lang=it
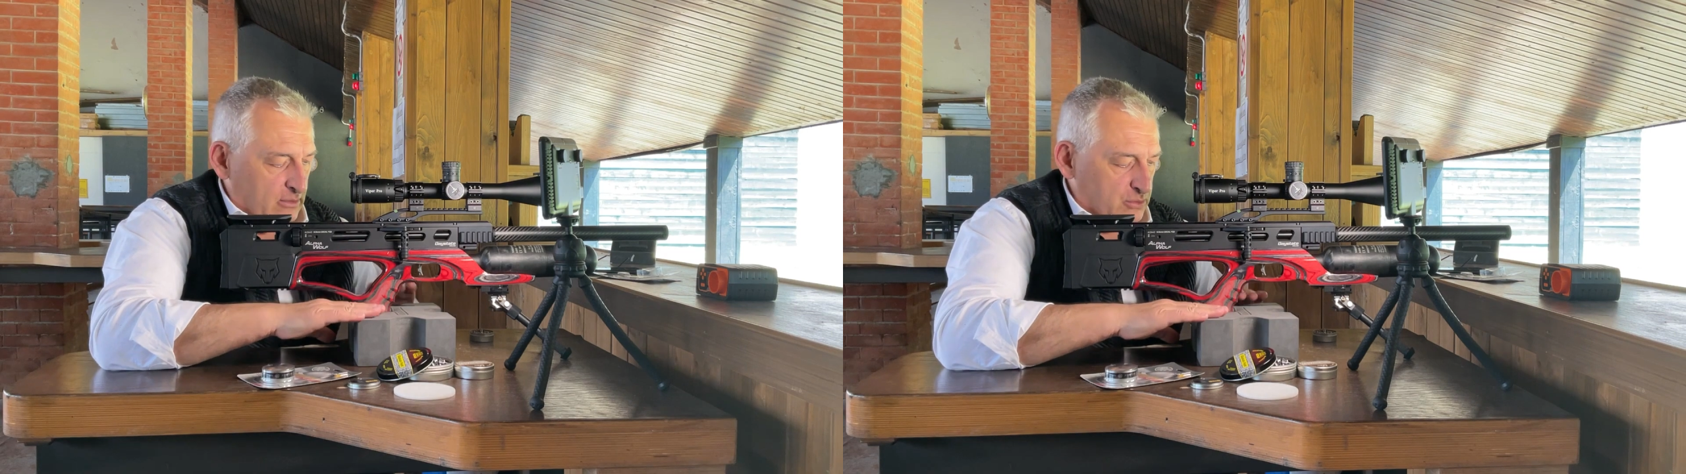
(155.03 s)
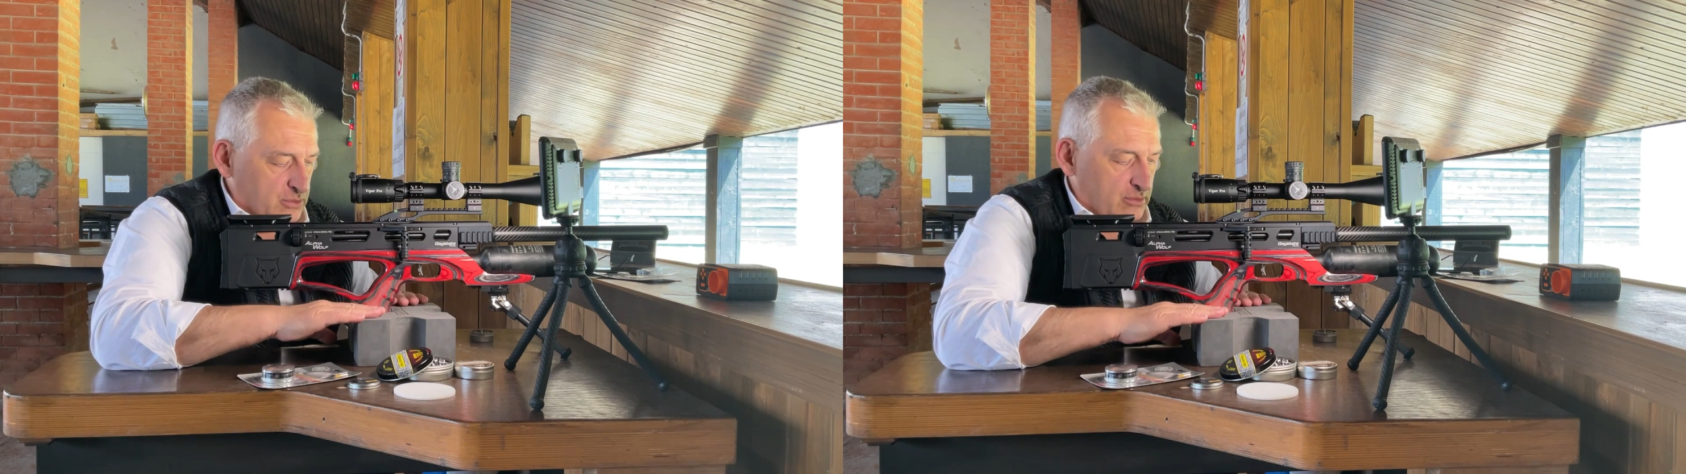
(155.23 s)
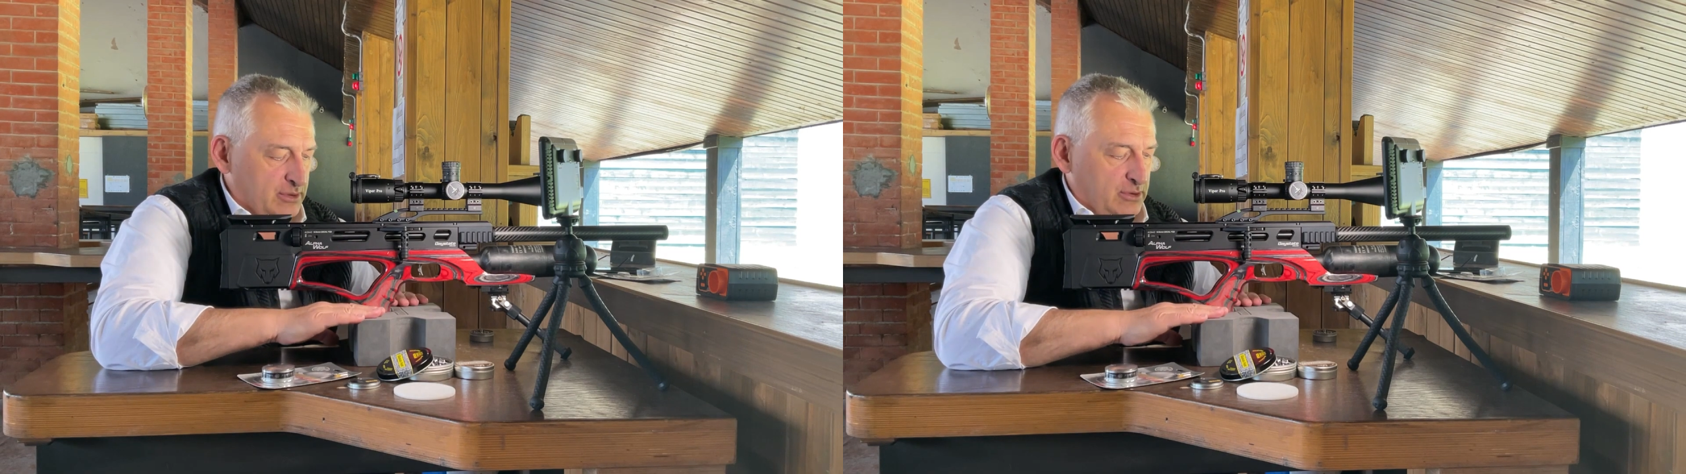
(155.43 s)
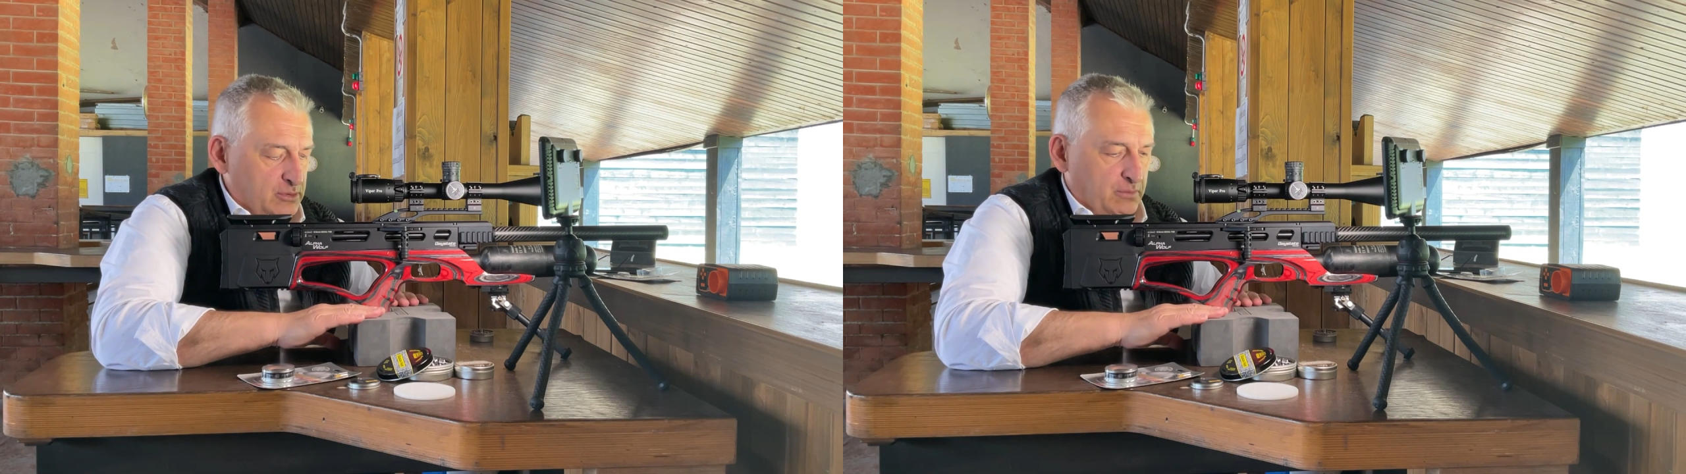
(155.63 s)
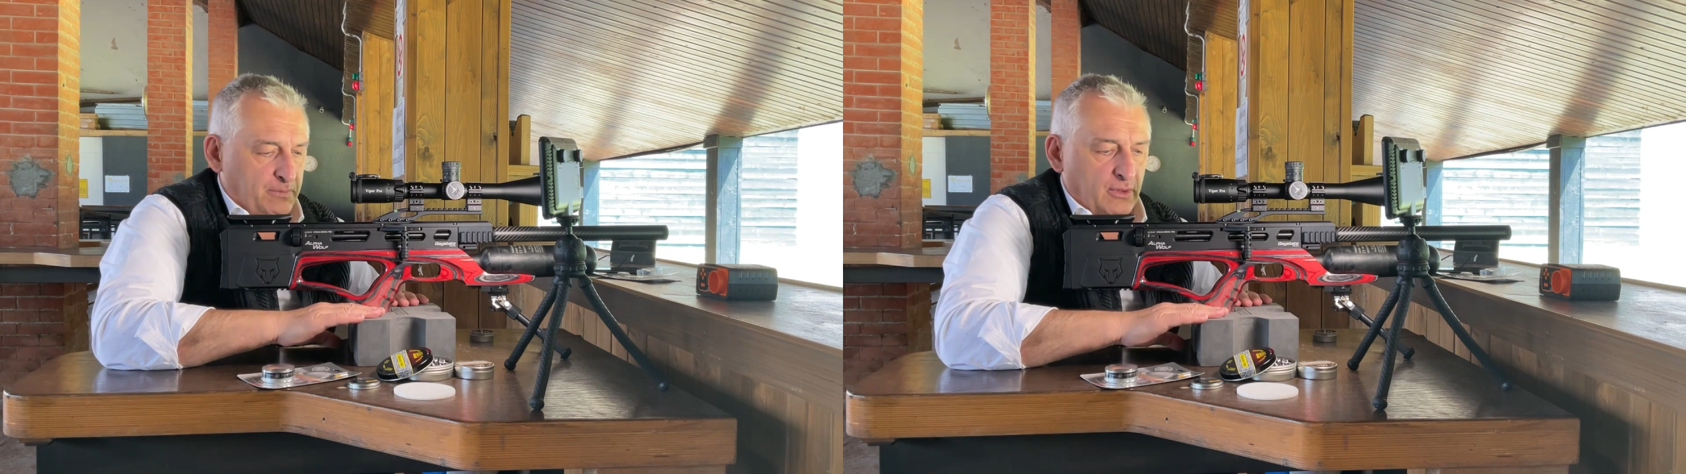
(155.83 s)
uso questi
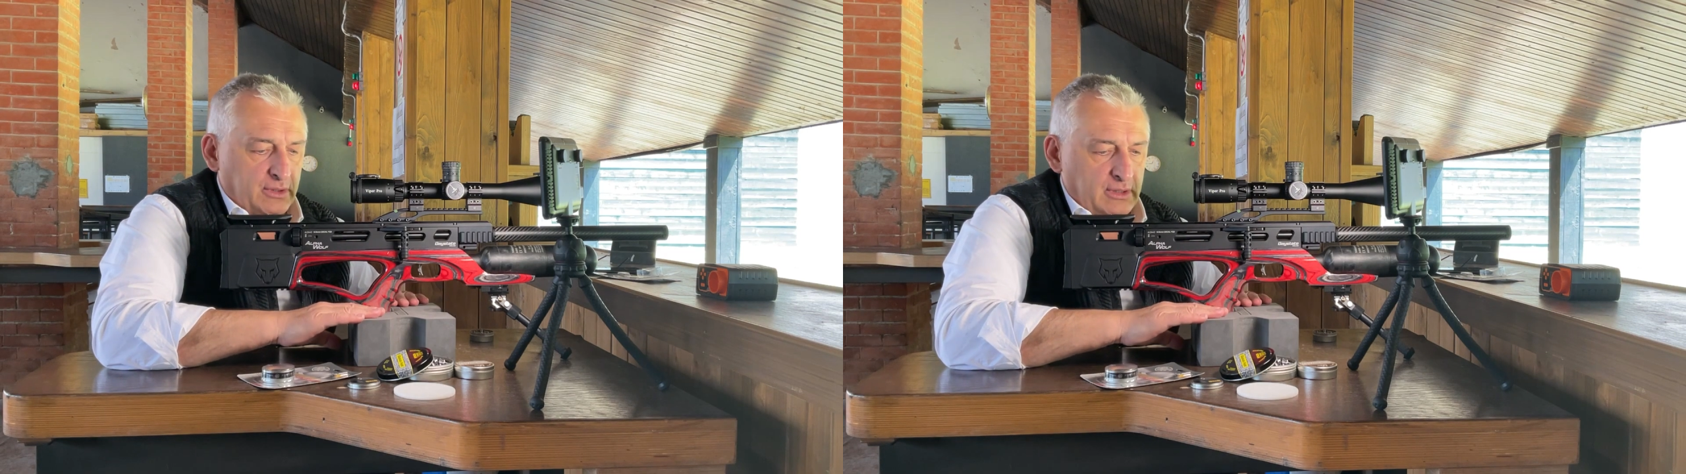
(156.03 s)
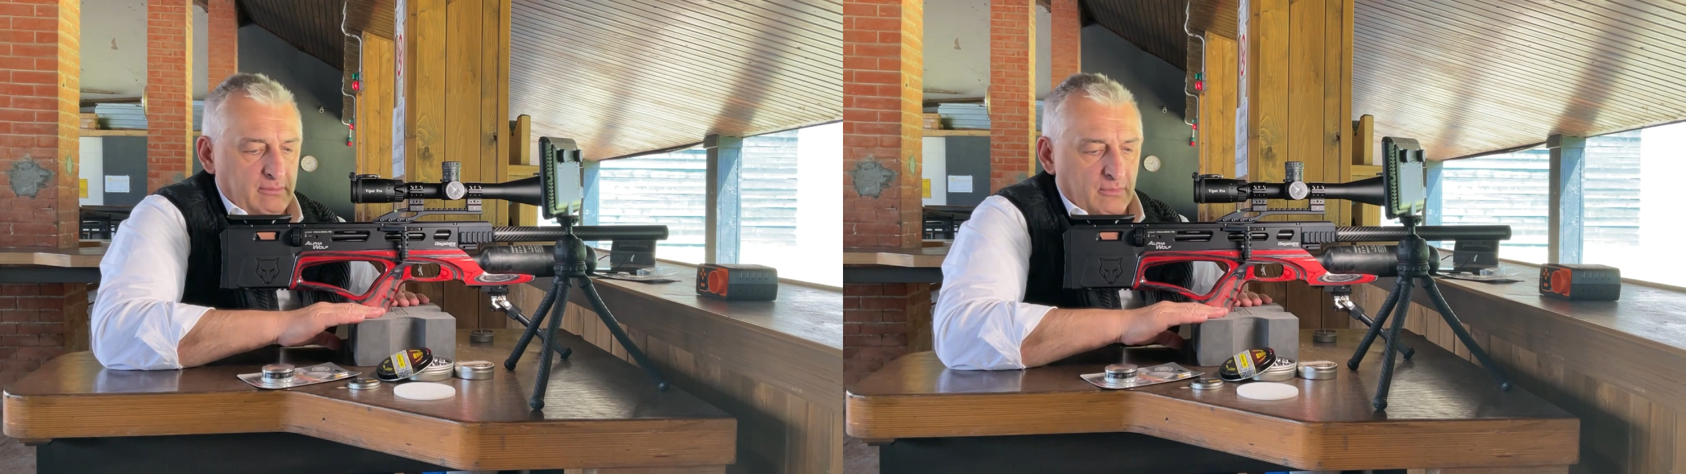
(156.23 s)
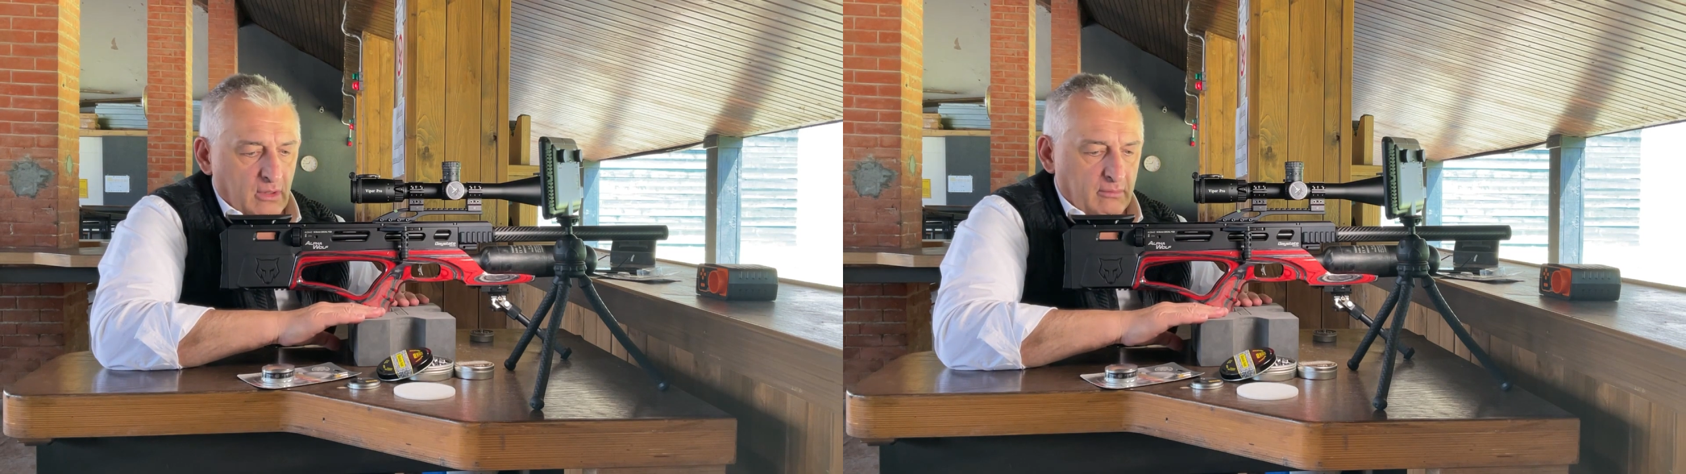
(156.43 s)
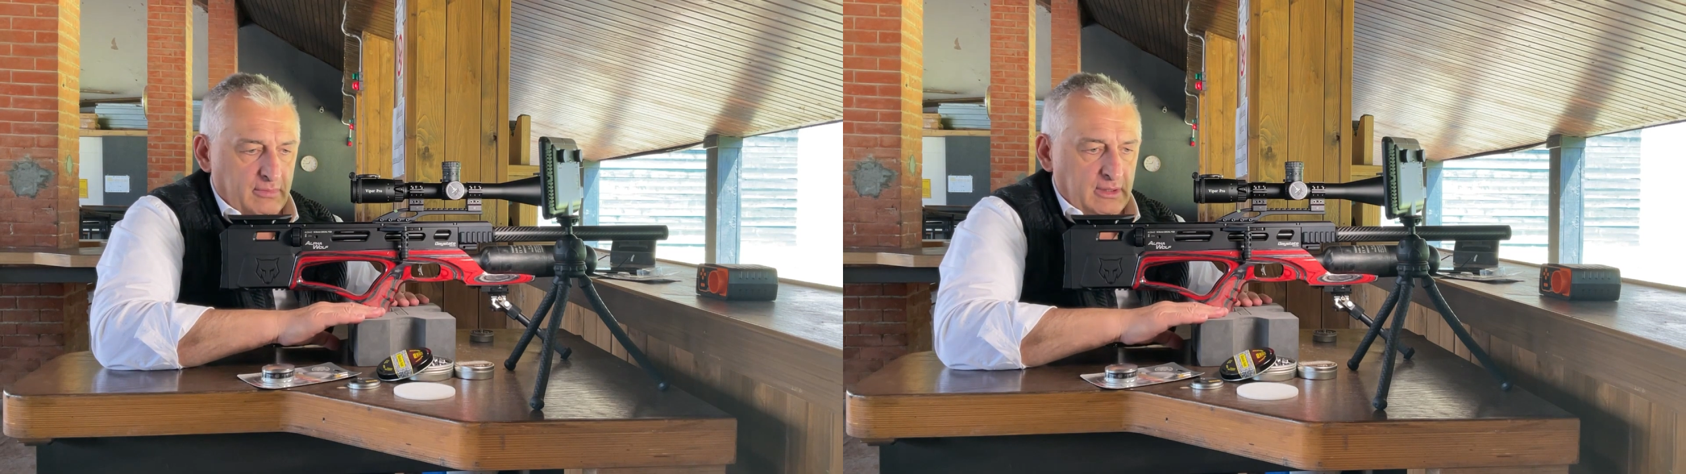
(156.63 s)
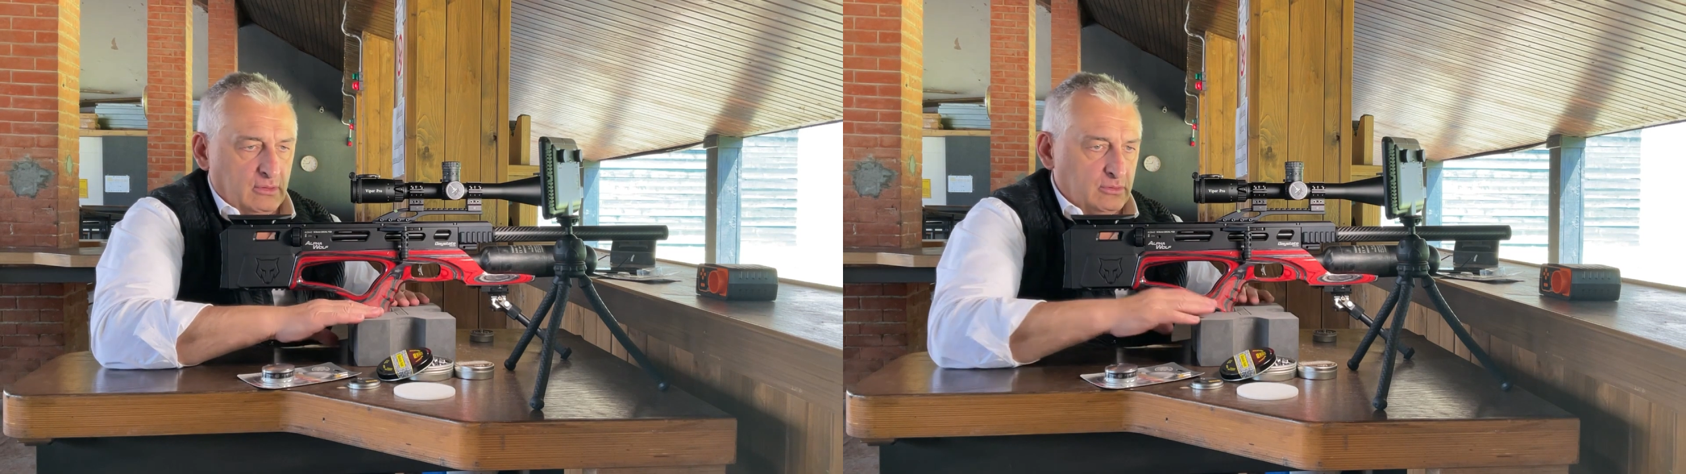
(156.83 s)
supporti
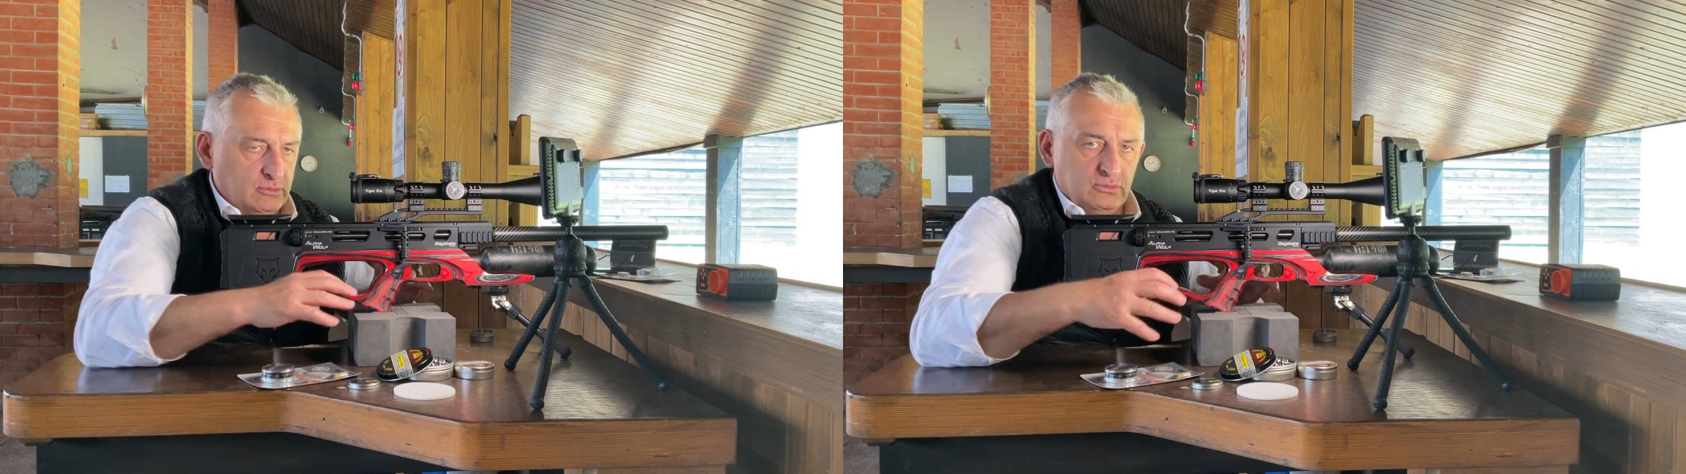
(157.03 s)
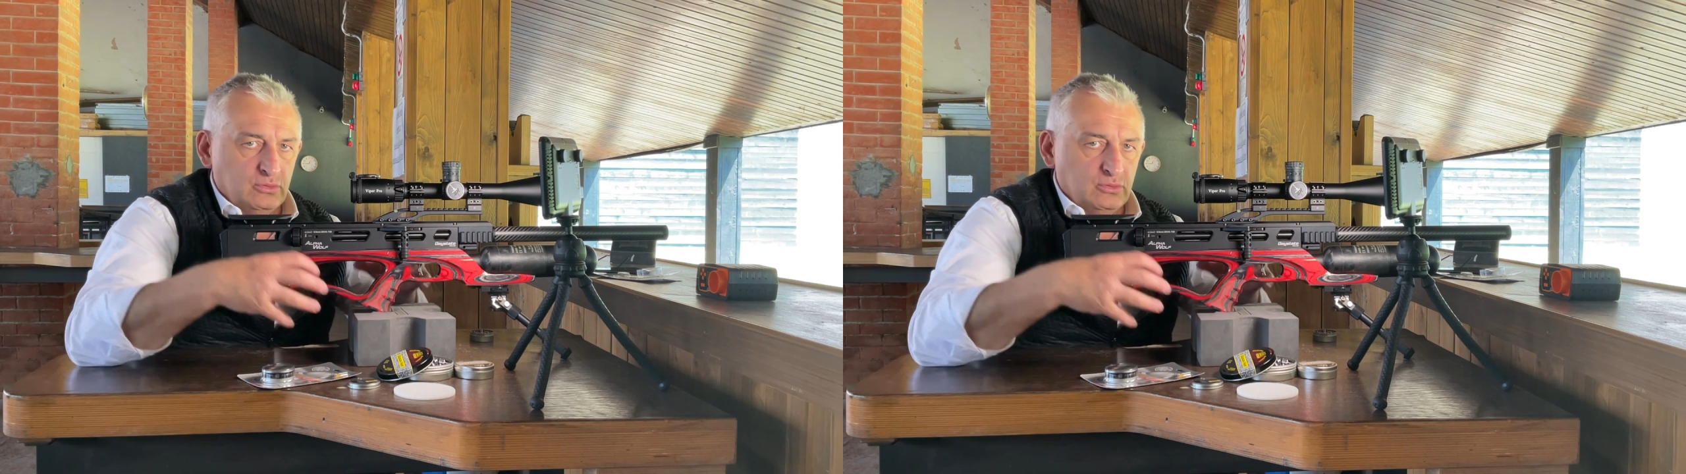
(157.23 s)
morbidi,